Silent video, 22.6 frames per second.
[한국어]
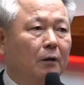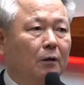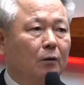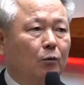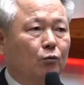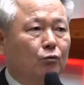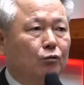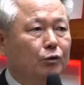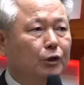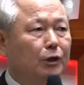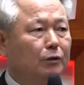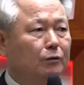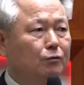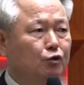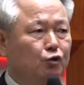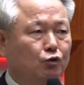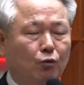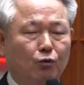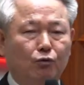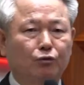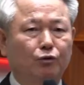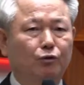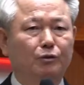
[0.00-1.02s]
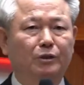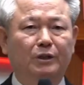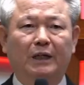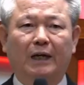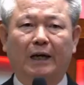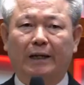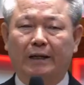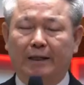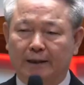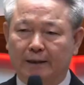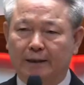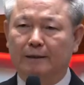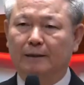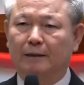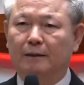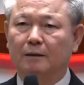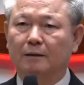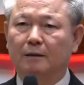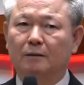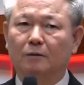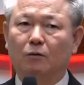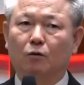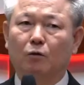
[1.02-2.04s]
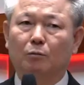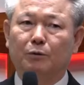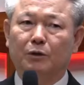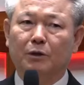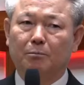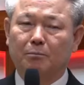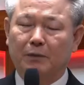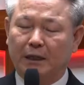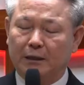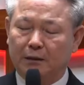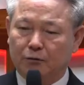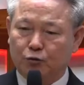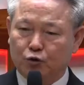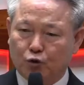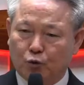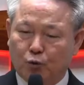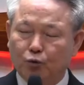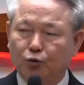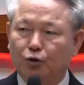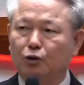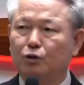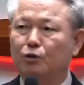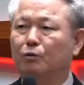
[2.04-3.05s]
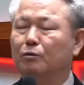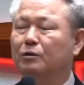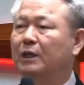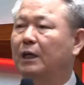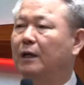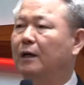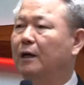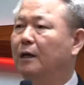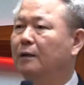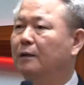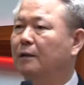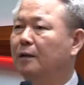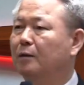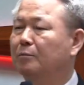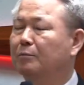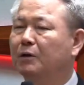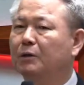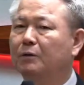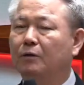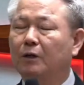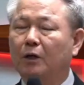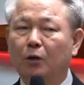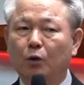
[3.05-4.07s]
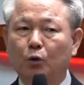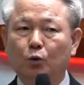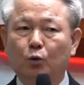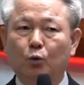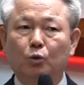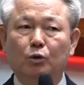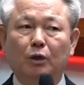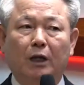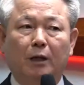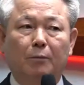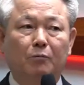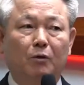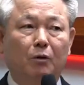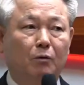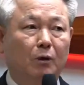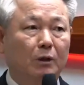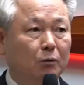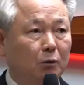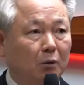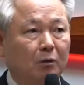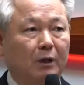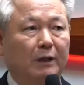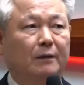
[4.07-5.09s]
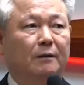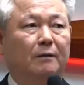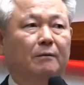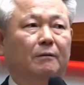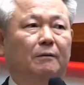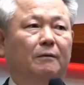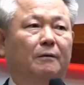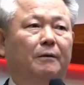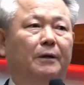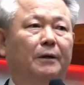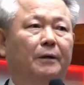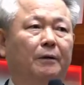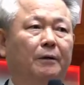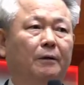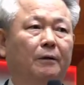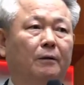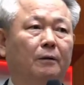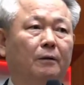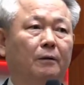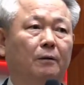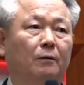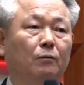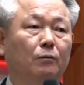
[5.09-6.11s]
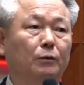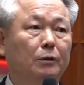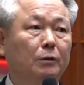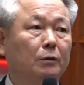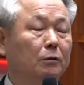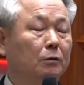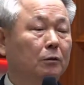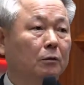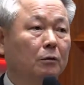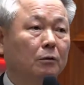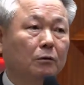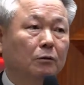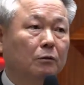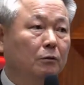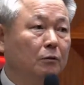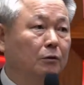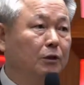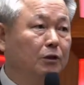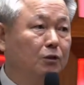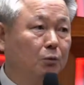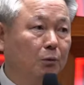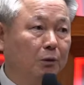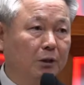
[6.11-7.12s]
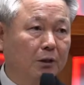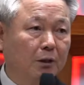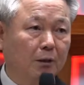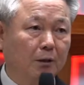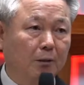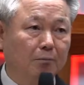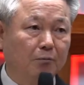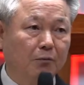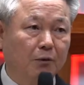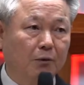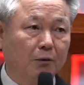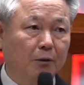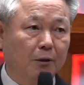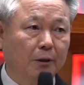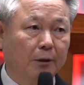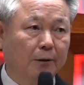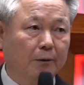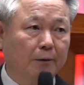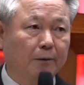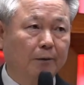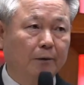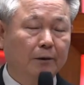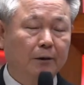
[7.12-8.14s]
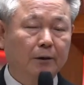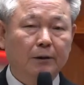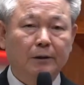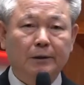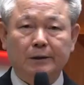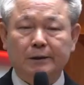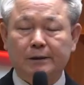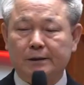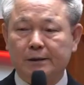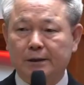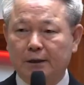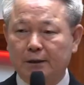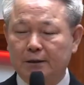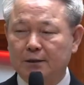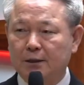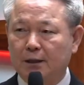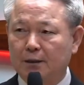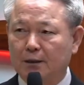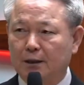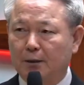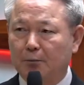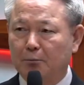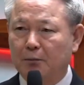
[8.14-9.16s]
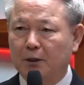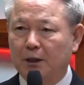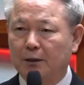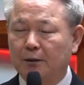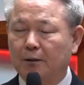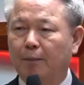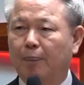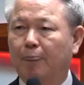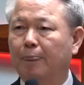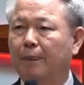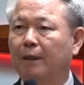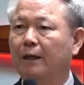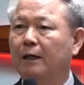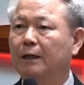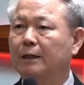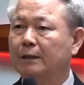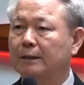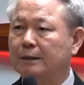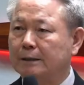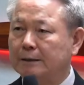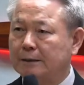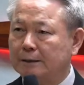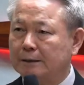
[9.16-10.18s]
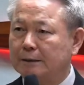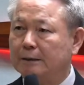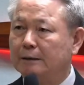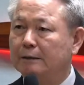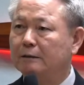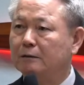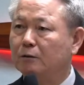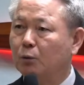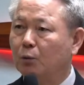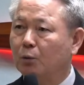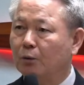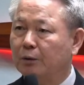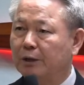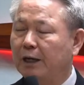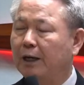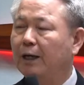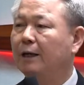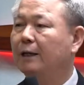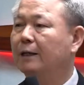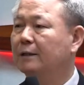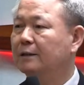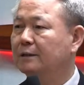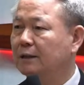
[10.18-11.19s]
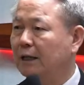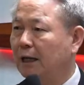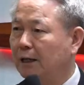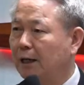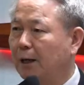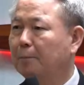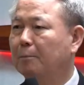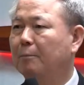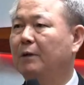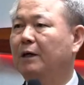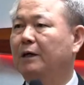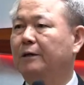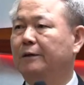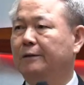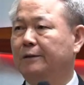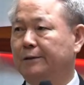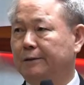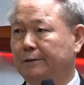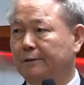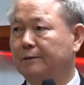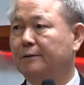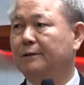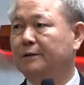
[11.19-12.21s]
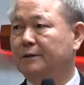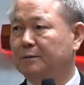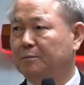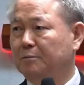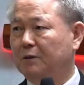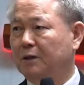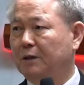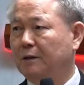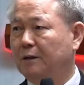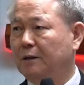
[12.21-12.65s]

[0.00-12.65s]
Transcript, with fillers: 우리는 종교인이 아니라니까 여러분이 만일 종교인으로 살아간다면 이 사람들과 똑같은 거예요. 우린 그리스도의 사람들이에요. 크리스찬이란 말은 그리스도의 사람 그런 뜻입니다.